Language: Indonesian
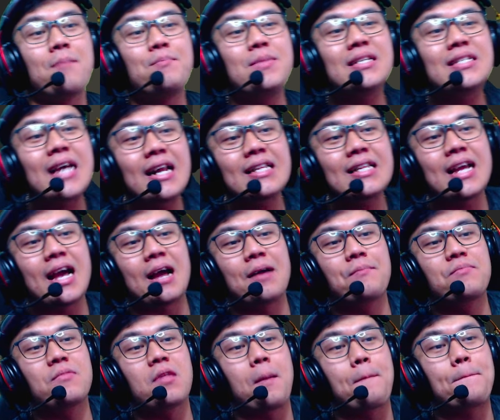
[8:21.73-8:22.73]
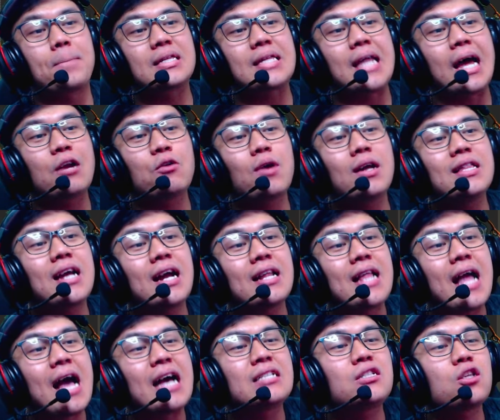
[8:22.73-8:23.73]
Misalnya, pertarungan dengan
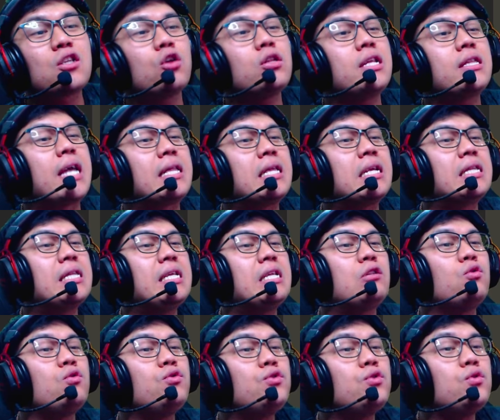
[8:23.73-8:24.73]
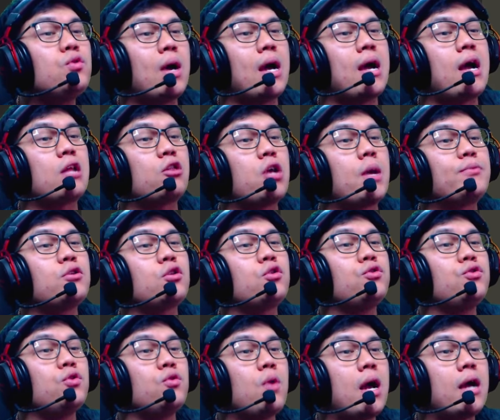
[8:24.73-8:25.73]
Astro Detainer di 72 atau episode
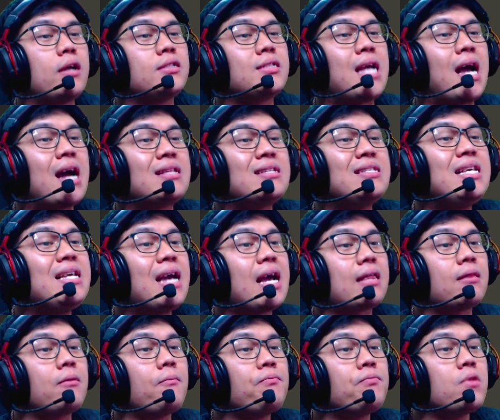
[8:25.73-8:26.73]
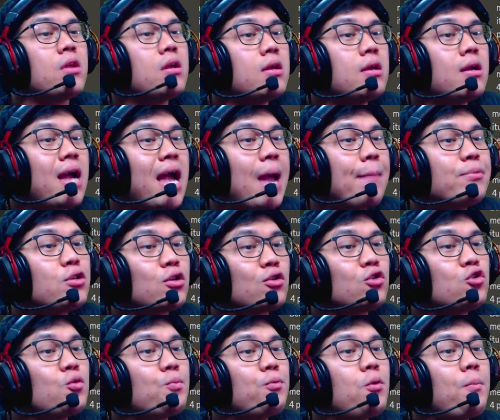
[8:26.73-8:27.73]
72 sangat singkat.
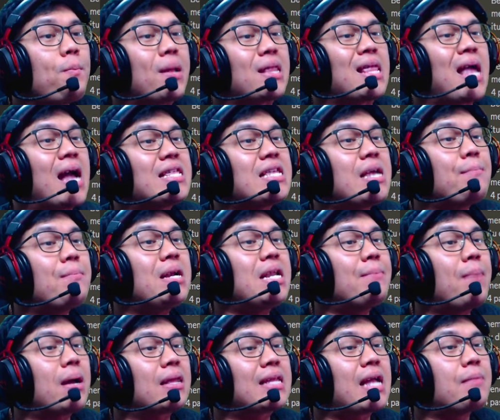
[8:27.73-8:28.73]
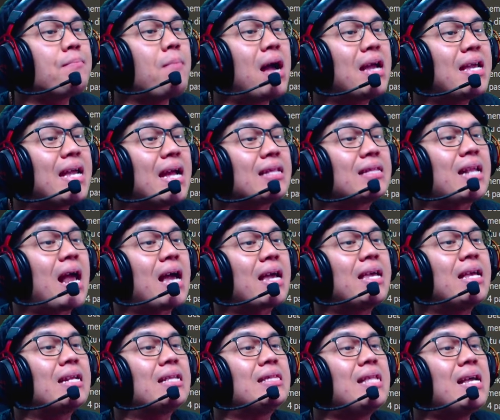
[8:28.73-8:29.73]
Episode 74 hanya melibatkan bagian
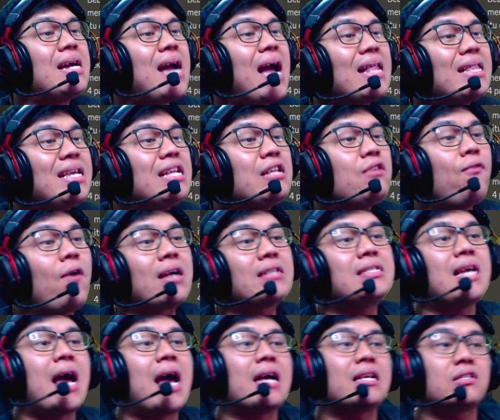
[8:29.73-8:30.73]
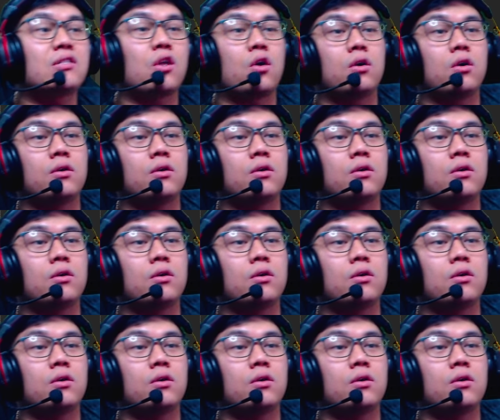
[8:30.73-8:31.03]
terakhir dengan invasi Astro.